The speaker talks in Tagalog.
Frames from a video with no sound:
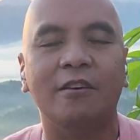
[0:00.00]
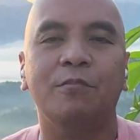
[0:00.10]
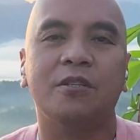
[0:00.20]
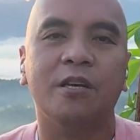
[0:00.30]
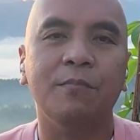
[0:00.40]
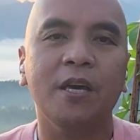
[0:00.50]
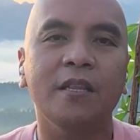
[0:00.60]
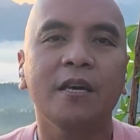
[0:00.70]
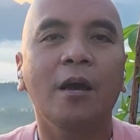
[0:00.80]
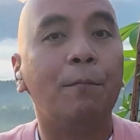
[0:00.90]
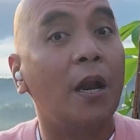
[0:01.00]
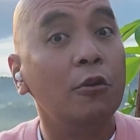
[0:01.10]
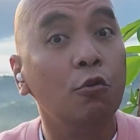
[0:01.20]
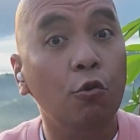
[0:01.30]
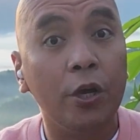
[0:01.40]
Ibig sabihin,
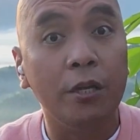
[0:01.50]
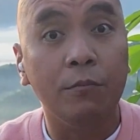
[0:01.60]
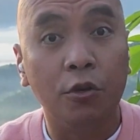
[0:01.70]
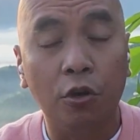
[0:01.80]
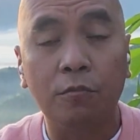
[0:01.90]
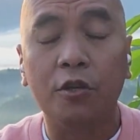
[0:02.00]
planuhin mo yun.